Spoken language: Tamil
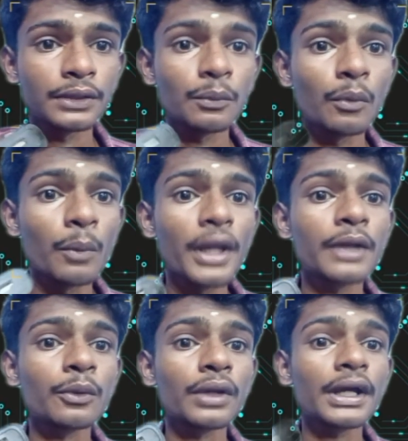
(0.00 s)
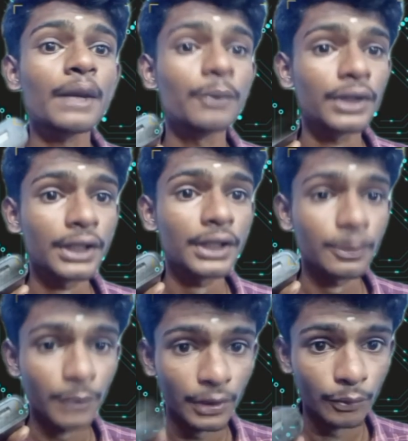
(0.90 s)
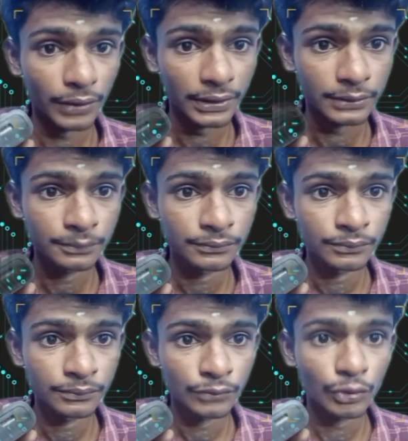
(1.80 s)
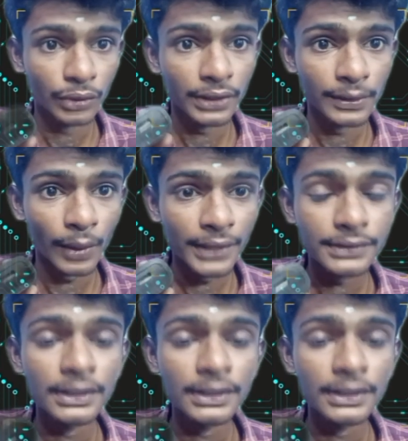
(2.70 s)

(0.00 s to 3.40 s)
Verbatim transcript: மொபைலோட கம்யூனிகேட் பண்ணக்கூடியது யூ ஹியர் ரைட்